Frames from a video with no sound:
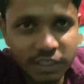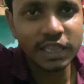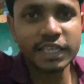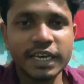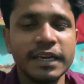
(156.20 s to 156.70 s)

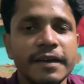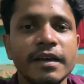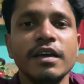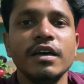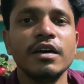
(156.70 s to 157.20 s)
चलते हैं
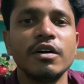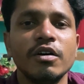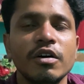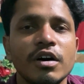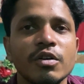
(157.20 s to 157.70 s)

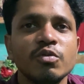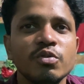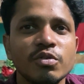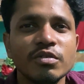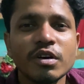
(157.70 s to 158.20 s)
और
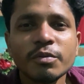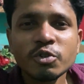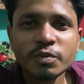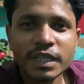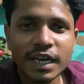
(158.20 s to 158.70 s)
और भी
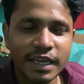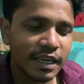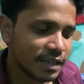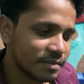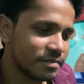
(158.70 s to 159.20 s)
कुछ बताना है
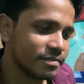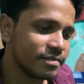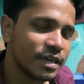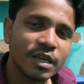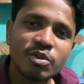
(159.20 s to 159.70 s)
क्या
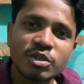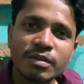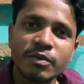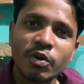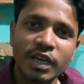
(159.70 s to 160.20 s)
बाकी तो
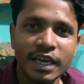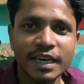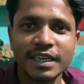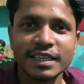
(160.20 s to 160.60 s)
सब ओके है